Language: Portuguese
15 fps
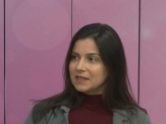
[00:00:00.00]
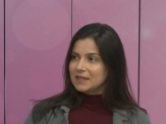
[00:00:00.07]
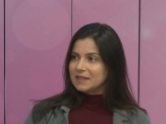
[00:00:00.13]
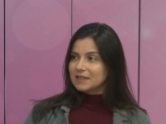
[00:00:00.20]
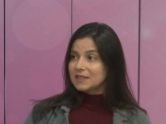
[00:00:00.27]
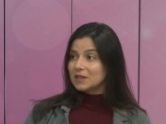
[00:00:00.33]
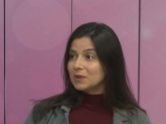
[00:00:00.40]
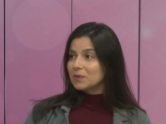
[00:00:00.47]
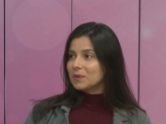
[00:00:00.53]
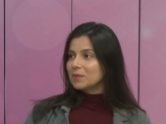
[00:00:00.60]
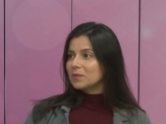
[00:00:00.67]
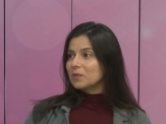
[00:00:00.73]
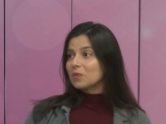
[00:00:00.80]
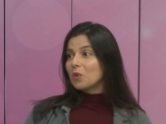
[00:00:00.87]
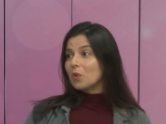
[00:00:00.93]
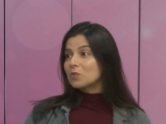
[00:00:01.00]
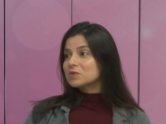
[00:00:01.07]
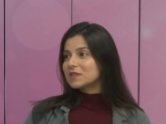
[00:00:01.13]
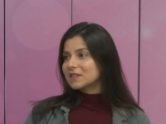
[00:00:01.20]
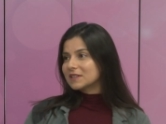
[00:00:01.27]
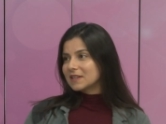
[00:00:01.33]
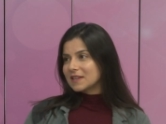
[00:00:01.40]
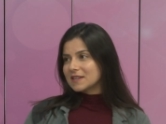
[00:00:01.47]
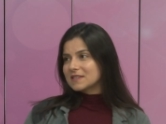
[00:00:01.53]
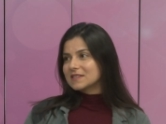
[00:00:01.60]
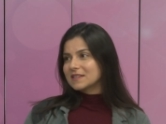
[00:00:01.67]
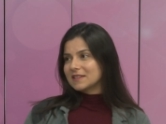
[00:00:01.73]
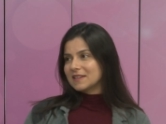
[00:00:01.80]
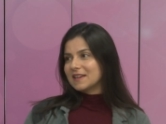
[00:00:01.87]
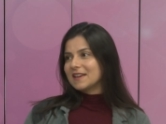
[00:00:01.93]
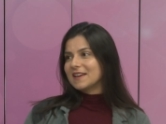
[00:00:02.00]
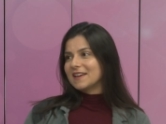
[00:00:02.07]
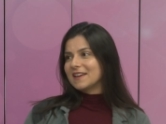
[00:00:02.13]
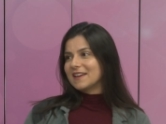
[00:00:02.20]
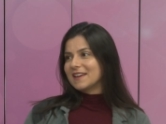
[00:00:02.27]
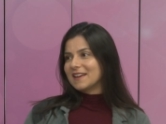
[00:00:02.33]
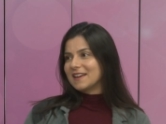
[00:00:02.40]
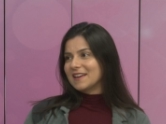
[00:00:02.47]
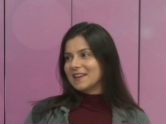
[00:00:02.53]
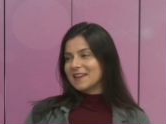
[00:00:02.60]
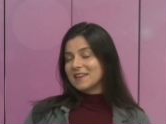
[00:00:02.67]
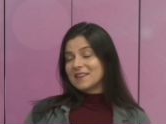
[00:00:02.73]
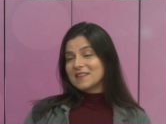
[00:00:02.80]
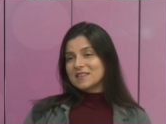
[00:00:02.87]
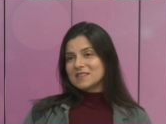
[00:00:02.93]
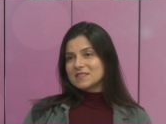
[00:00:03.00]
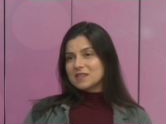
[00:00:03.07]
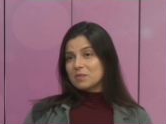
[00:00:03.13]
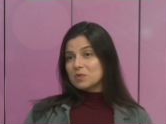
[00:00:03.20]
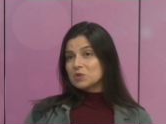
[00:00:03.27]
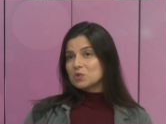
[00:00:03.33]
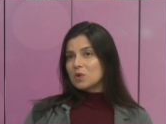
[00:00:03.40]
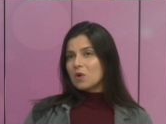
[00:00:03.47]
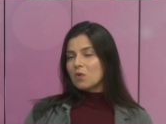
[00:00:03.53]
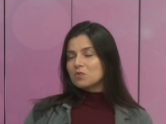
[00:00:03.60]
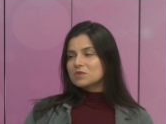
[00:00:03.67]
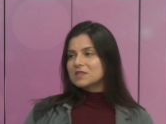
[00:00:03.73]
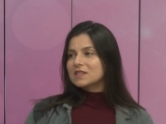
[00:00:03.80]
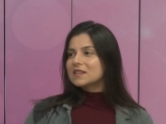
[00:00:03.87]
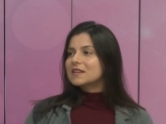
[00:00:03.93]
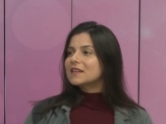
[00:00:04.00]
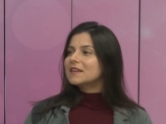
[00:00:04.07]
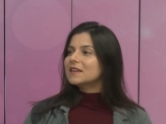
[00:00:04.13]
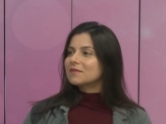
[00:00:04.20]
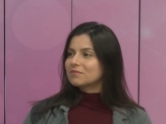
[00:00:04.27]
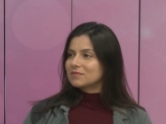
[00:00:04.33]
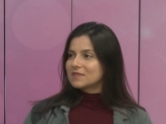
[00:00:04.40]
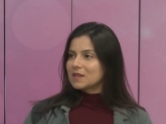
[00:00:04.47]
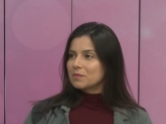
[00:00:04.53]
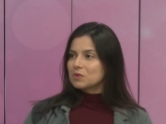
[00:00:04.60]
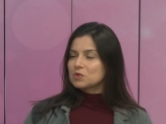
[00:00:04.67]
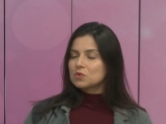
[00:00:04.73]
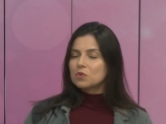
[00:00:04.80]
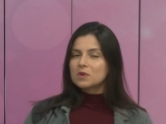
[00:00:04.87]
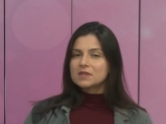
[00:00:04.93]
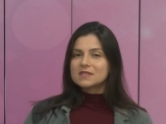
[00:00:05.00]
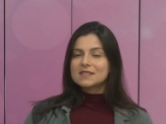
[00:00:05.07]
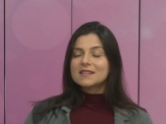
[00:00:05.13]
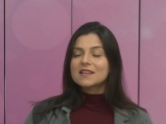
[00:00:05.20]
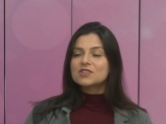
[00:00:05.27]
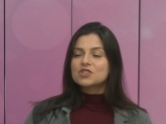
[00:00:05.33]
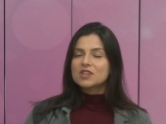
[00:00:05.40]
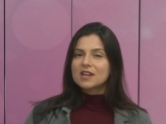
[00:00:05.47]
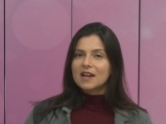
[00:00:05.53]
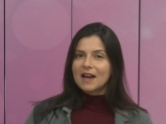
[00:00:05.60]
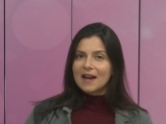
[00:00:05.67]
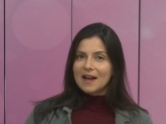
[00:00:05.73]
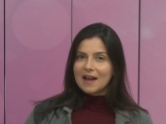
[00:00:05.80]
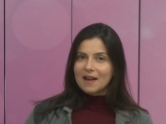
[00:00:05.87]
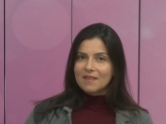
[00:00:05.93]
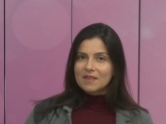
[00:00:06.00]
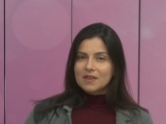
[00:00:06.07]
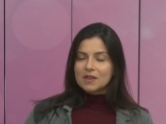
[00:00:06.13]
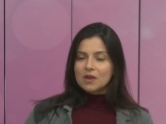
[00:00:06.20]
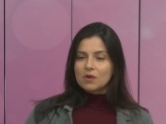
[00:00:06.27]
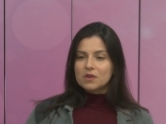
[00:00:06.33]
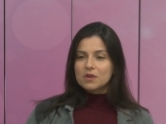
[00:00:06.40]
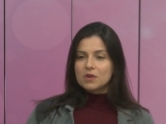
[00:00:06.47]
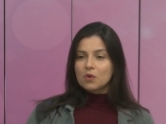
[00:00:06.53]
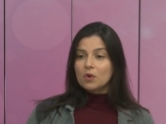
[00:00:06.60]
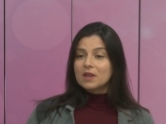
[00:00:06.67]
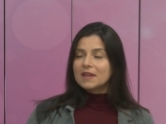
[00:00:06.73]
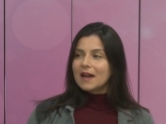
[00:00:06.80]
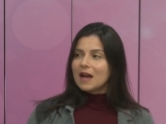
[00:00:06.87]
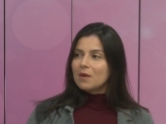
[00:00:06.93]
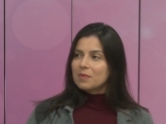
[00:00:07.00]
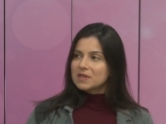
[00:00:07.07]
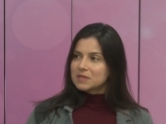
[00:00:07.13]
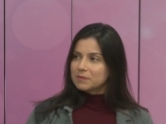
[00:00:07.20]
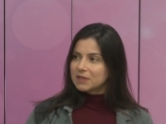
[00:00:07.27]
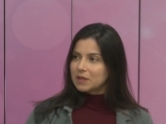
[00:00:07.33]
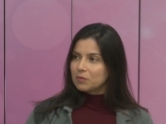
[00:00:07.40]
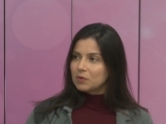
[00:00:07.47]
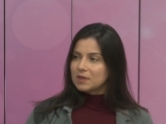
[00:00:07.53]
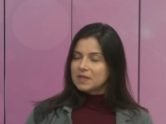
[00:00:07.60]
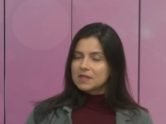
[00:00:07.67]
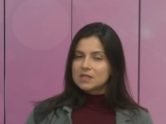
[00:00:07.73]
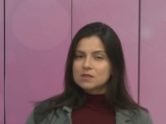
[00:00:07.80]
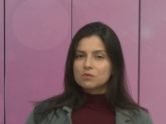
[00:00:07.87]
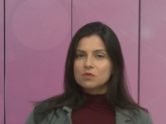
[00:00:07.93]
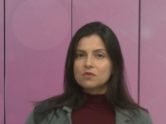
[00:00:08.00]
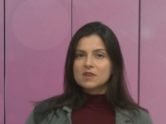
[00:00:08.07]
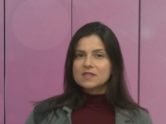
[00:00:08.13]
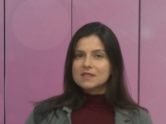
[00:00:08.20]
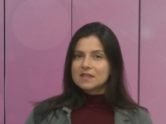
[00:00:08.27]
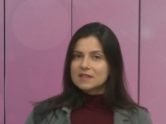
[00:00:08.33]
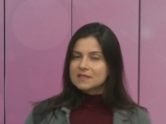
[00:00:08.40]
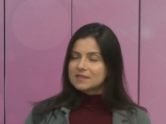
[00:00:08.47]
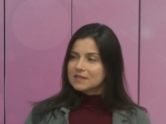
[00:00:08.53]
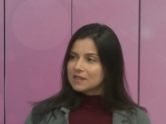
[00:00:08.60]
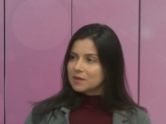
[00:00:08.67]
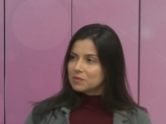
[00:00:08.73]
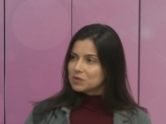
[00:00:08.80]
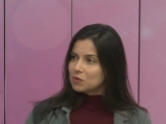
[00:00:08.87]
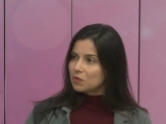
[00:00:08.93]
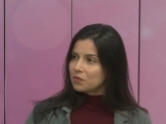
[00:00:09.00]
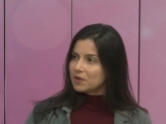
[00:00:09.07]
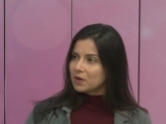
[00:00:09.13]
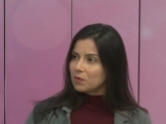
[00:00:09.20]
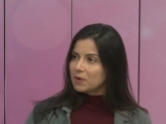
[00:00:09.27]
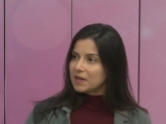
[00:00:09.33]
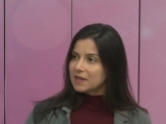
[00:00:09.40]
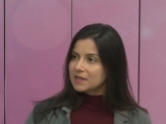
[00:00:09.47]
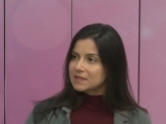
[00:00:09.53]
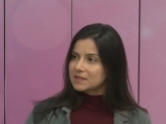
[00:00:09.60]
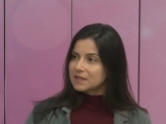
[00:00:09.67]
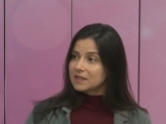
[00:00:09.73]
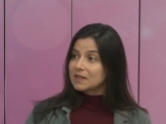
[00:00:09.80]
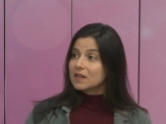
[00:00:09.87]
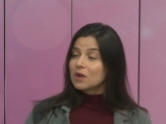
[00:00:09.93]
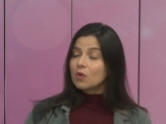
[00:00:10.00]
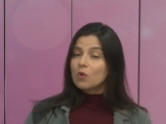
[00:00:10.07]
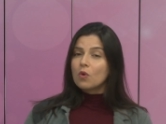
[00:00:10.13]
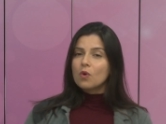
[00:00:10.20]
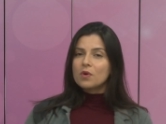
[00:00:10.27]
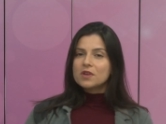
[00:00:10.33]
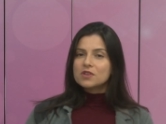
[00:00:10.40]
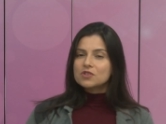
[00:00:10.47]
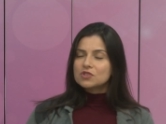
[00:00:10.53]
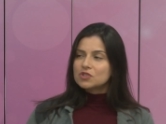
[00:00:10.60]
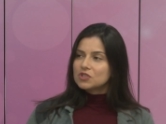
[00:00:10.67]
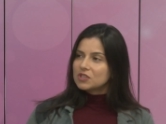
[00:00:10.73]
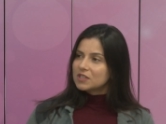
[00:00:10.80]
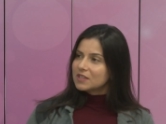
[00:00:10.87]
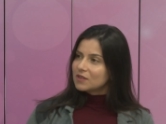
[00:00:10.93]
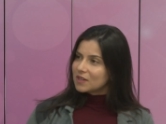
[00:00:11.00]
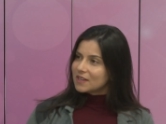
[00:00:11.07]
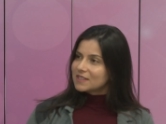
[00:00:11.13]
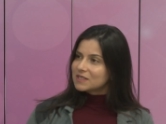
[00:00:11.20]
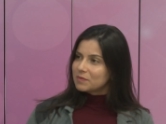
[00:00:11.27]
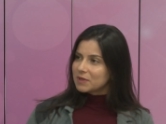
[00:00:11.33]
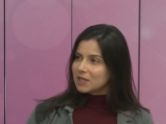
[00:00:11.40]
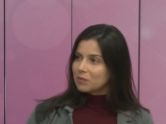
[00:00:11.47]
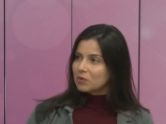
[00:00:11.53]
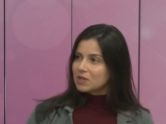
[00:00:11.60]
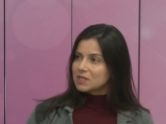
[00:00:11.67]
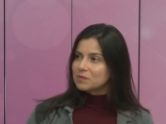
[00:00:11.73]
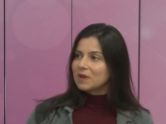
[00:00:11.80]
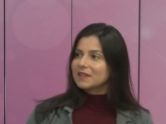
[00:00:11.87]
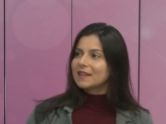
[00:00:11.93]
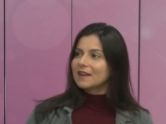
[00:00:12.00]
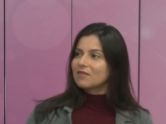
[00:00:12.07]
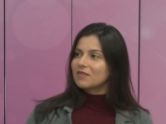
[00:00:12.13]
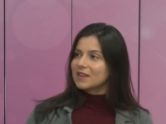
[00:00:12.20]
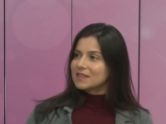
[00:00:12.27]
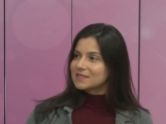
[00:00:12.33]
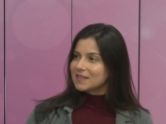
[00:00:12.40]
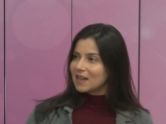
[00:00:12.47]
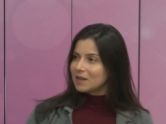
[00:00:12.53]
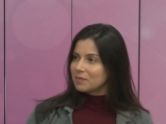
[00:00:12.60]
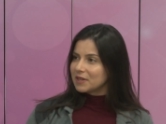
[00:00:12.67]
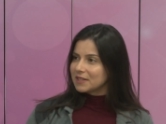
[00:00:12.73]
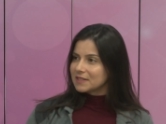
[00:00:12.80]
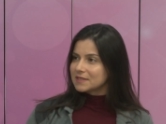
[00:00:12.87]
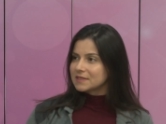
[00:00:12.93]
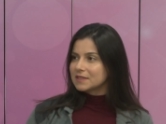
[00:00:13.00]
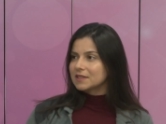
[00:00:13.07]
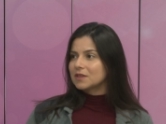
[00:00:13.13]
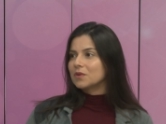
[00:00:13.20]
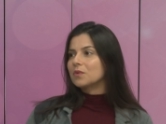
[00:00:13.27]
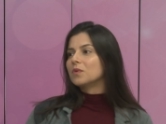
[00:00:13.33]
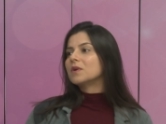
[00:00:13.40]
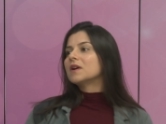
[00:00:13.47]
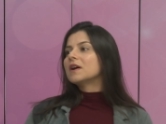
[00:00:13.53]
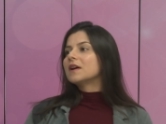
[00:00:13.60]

Então, com certeza, né, é, se a pessoa conseguir, se a pessoa se dedicar e olhar para esse metabolismo, fazer exames com frequência, corrigir esse metabolismo através da alimentação,